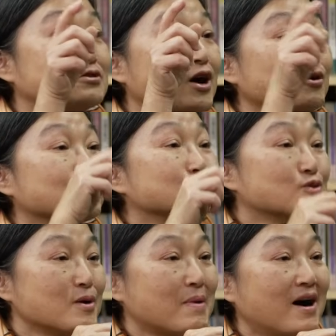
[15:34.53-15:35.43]
桥流
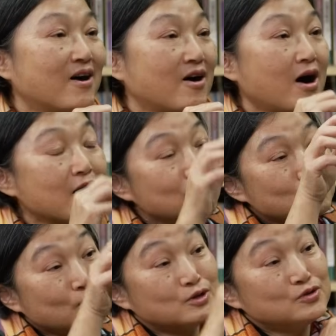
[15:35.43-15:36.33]
水嘛，哈，还有
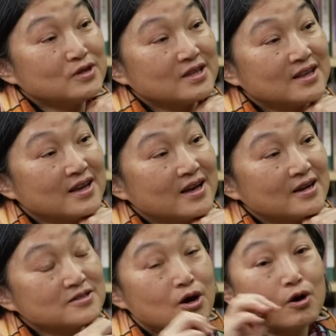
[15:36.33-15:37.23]
水郡，
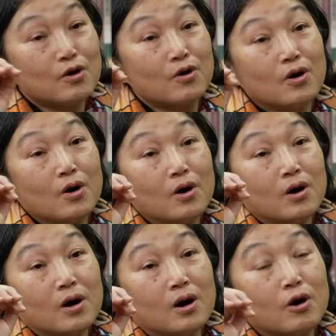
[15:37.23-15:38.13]
是，然后。
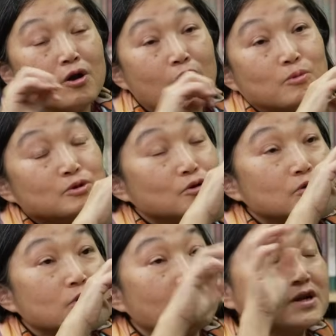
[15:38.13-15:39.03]
呃，后来我们又
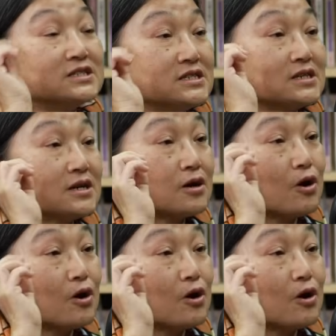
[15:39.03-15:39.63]
弄了几个